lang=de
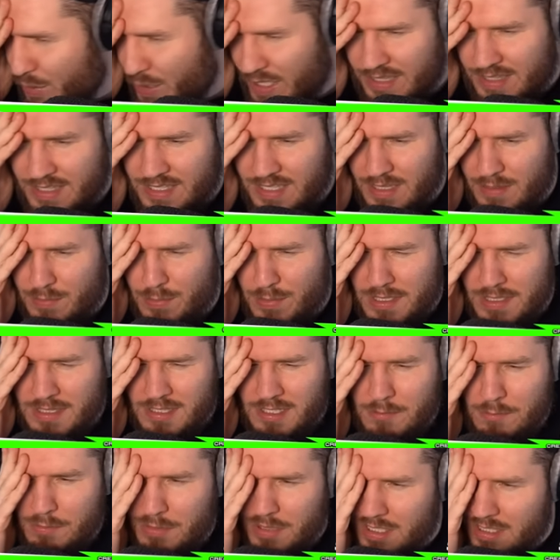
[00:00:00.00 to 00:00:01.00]
bitte,
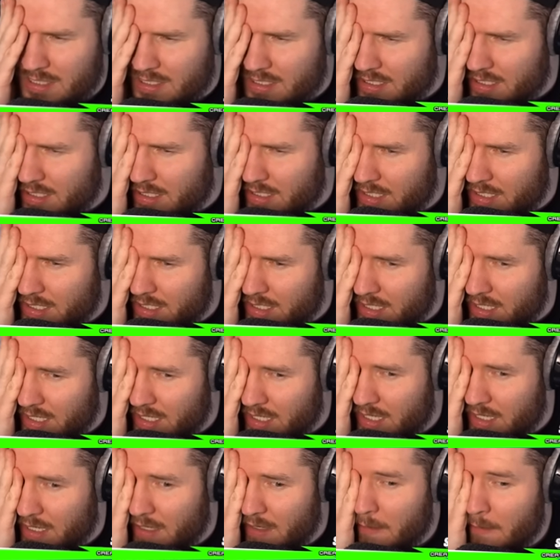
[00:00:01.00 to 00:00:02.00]
bitte,
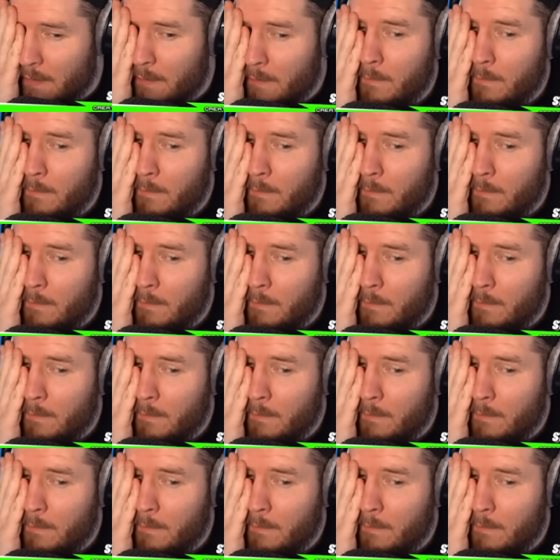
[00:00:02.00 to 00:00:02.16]
bitte.